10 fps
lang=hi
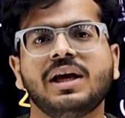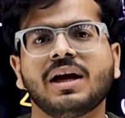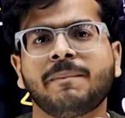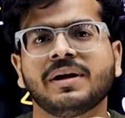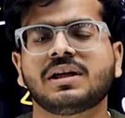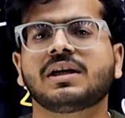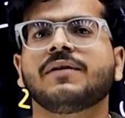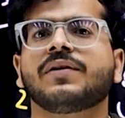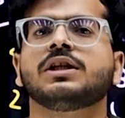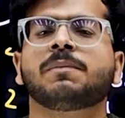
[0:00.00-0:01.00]
एक बेसिक
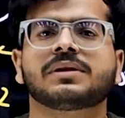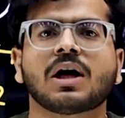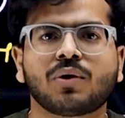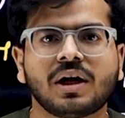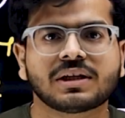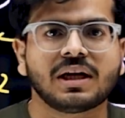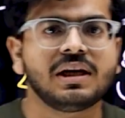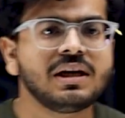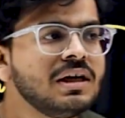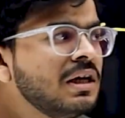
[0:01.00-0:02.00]
डिफरेंस पता होना
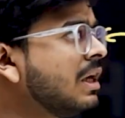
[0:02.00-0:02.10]
चाहिए